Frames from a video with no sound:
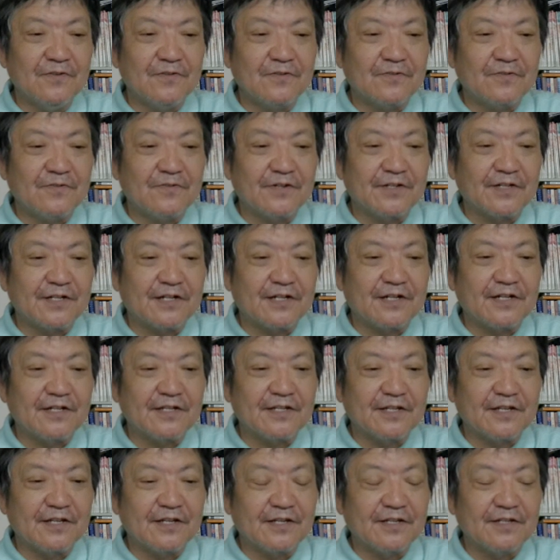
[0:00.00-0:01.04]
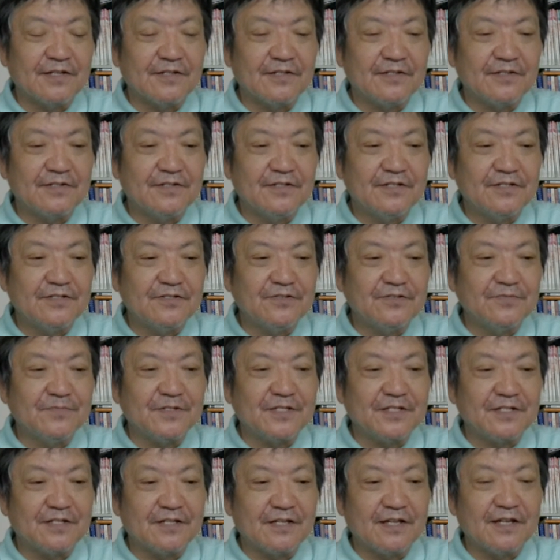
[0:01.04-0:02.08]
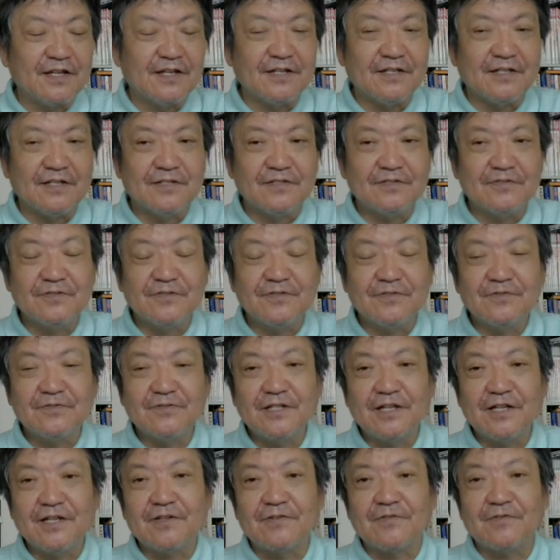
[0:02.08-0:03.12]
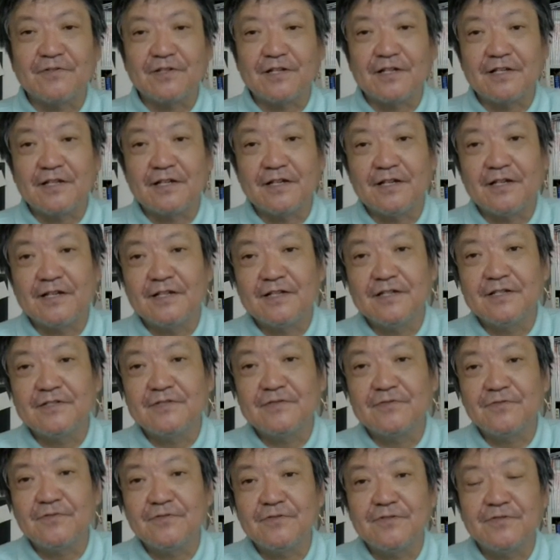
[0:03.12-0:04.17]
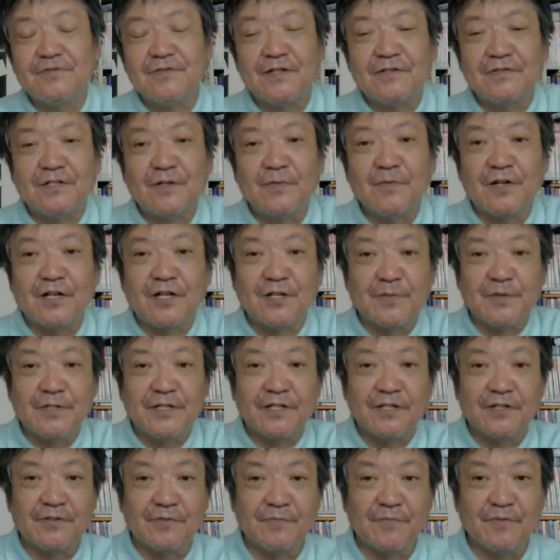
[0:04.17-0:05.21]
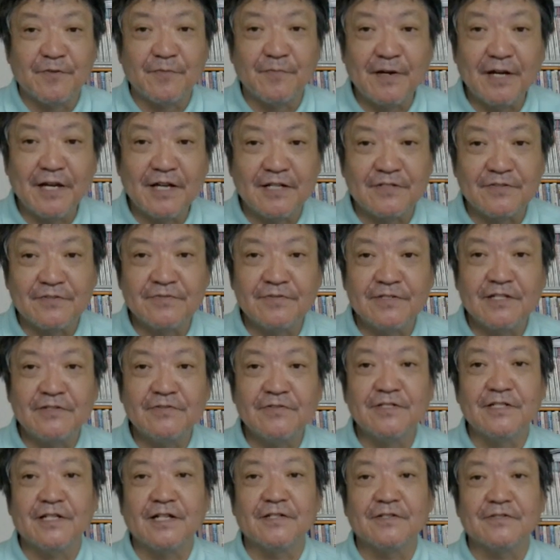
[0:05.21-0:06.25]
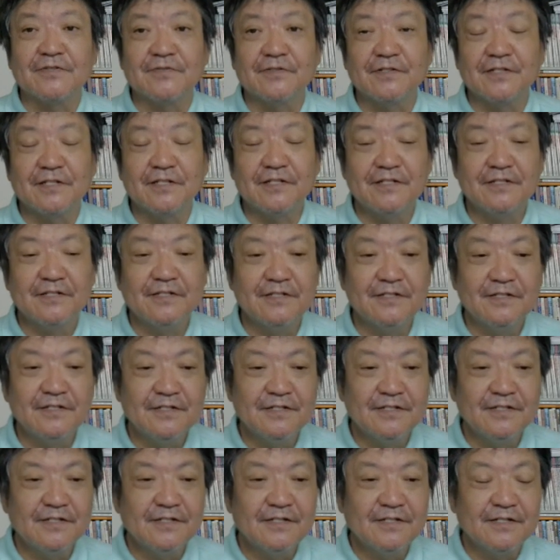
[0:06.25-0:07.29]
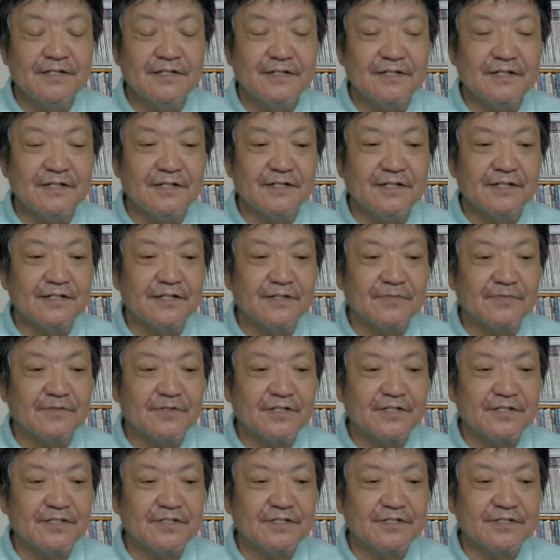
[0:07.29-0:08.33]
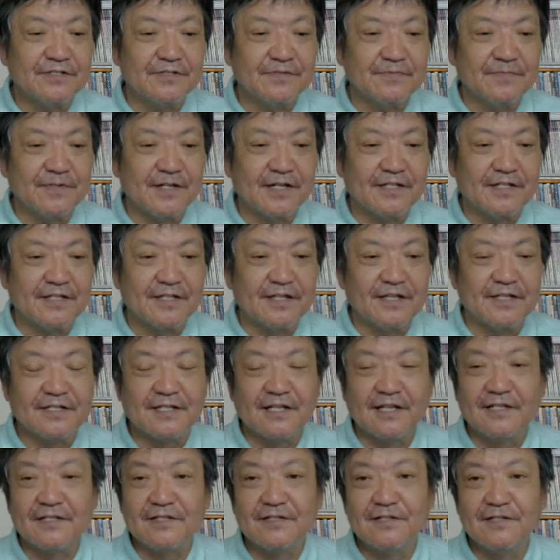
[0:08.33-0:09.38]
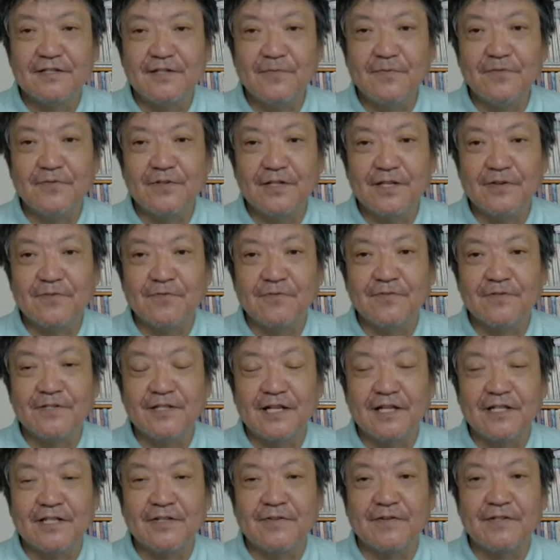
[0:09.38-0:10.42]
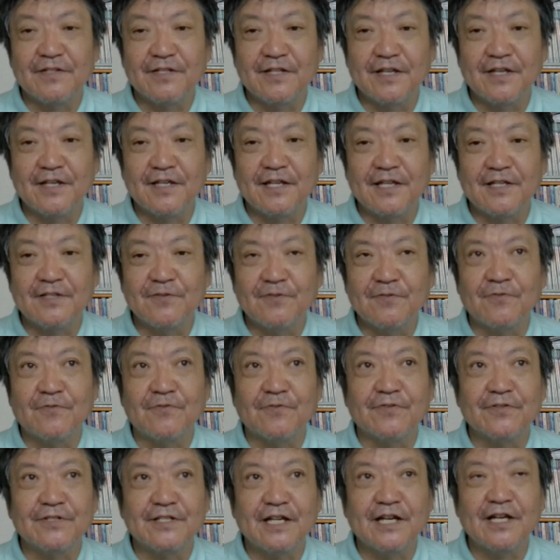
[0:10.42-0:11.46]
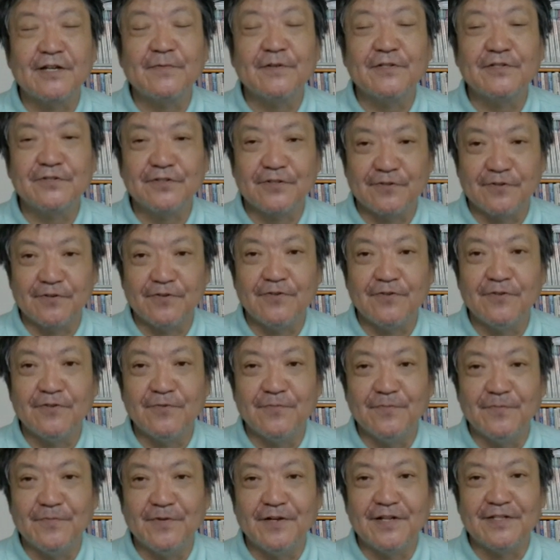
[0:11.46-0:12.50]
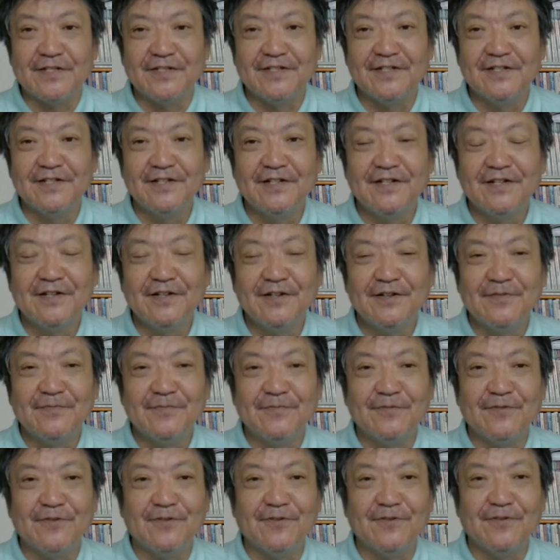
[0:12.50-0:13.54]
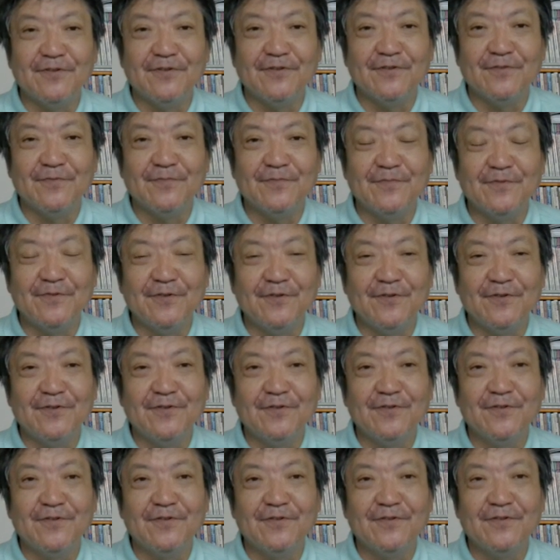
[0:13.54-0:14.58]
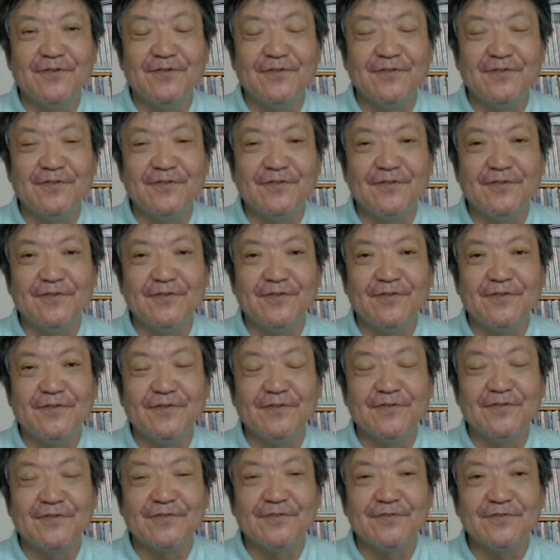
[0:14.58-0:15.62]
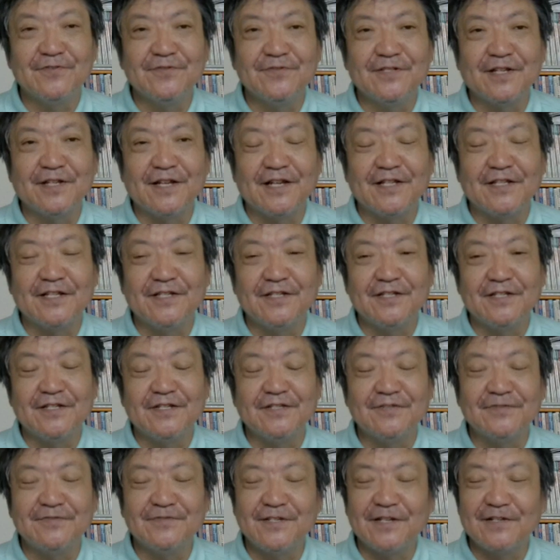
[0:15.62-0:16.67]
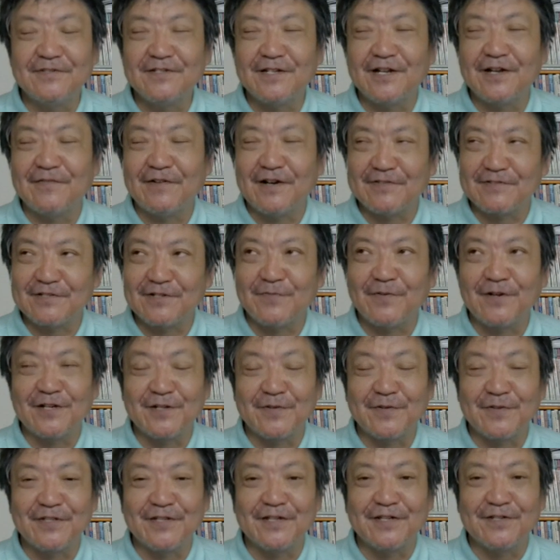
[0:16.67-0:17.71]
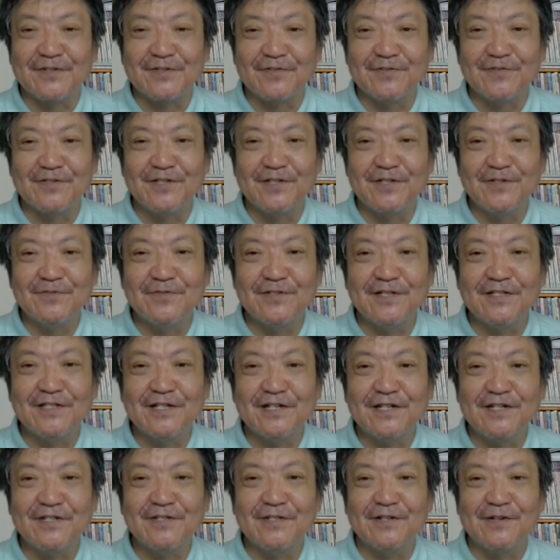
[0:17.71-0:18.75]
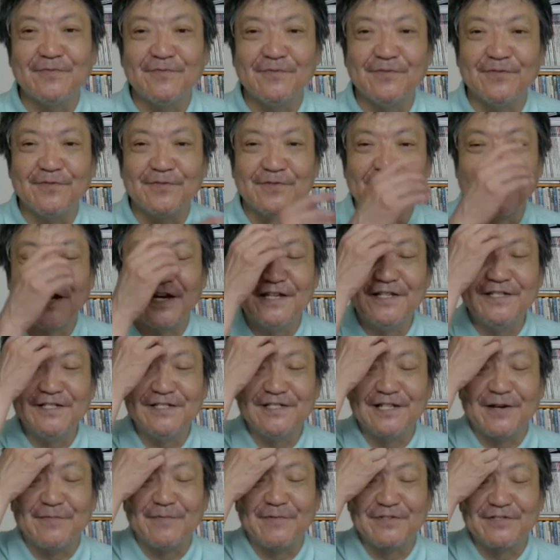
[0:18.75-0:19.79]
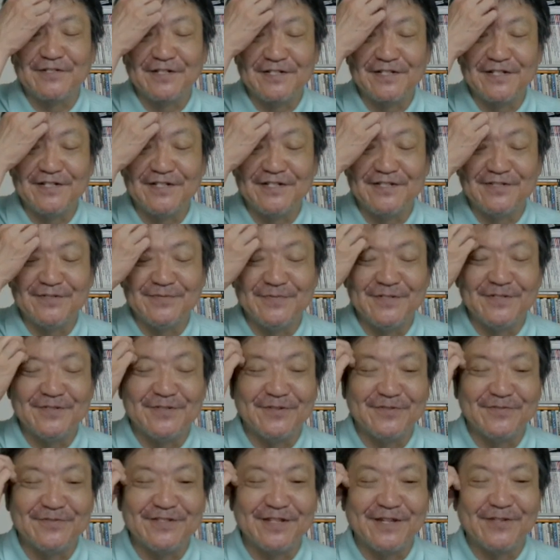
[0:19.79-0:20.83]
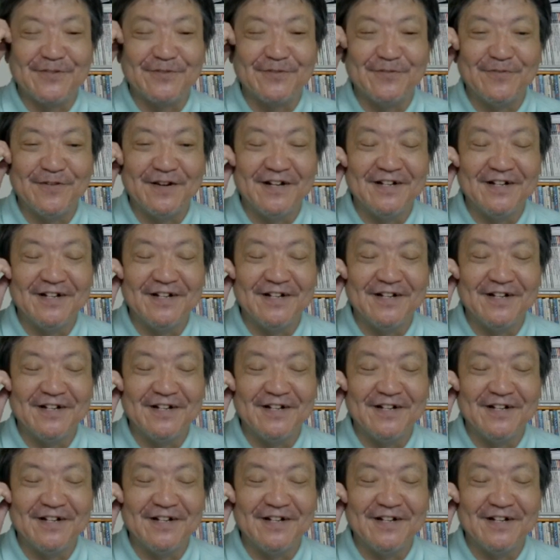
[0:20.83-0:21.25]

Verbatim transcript: これだからね、立民ね、次の選挙でね、少し増えるかも分かりませんけども、前が少なすぎたんですよね。えー、でもいつまでたってもねこんなんでは政権どころちゃいますよほんまにもうもう10年や10年ぐらいはあるかもわかりませんけど20年先にはもうないんちゃいますかね立民という政党は